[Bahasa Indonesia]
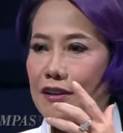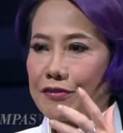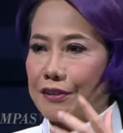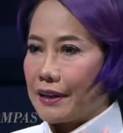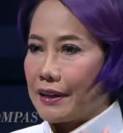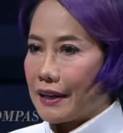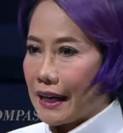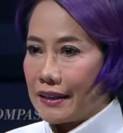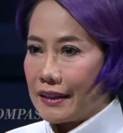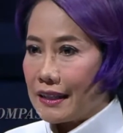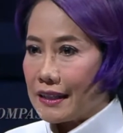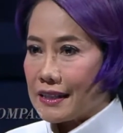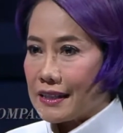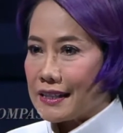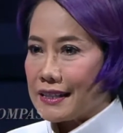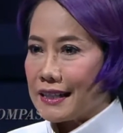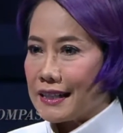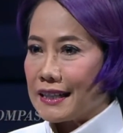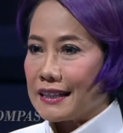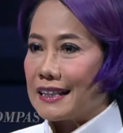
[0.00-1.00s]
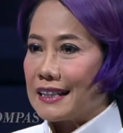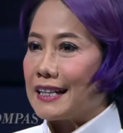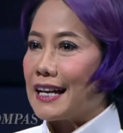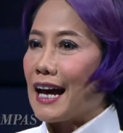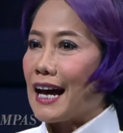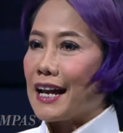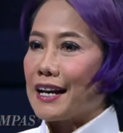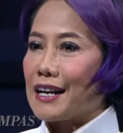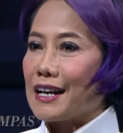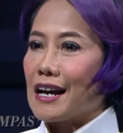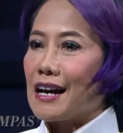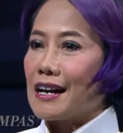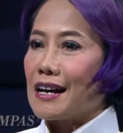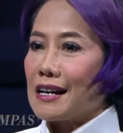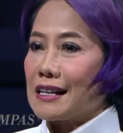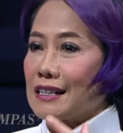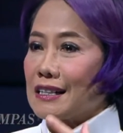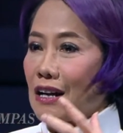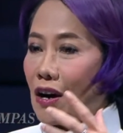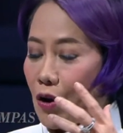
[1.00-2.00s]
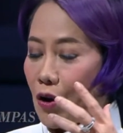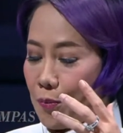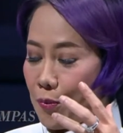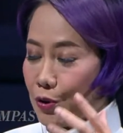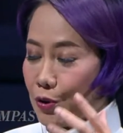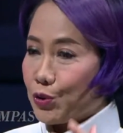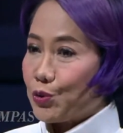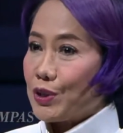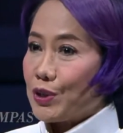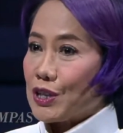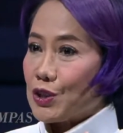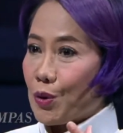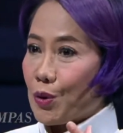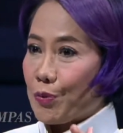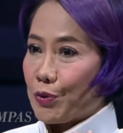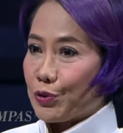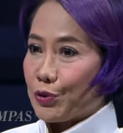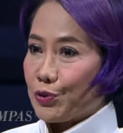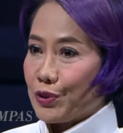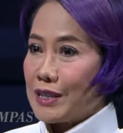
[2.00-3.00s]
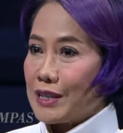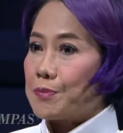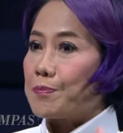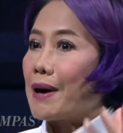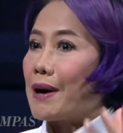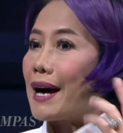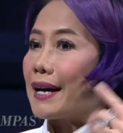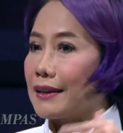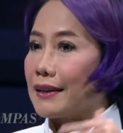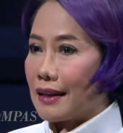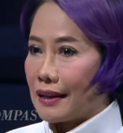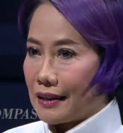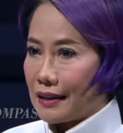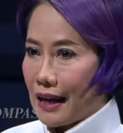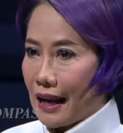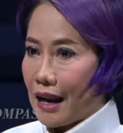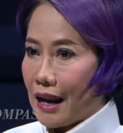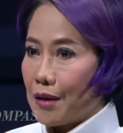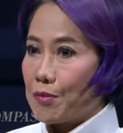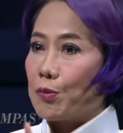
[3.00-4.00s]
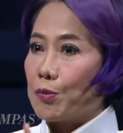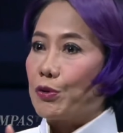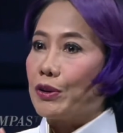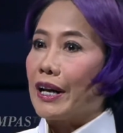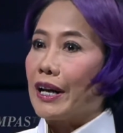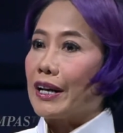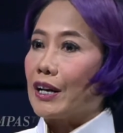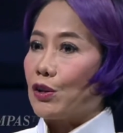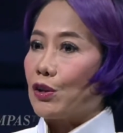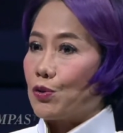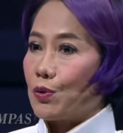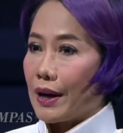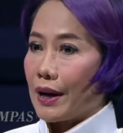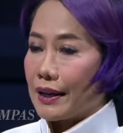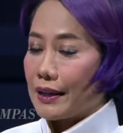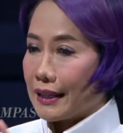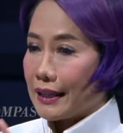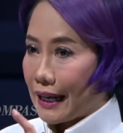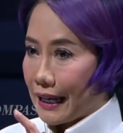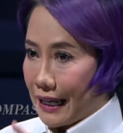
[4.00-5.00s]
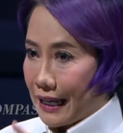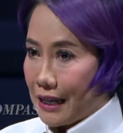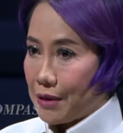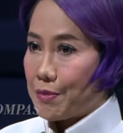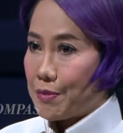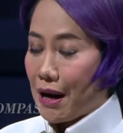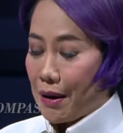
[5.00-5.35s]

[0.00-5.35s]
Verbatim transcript: ada free rider di sini, tidak ada oportunis-oportunis baik dari dalam maupun dari luar yang ingin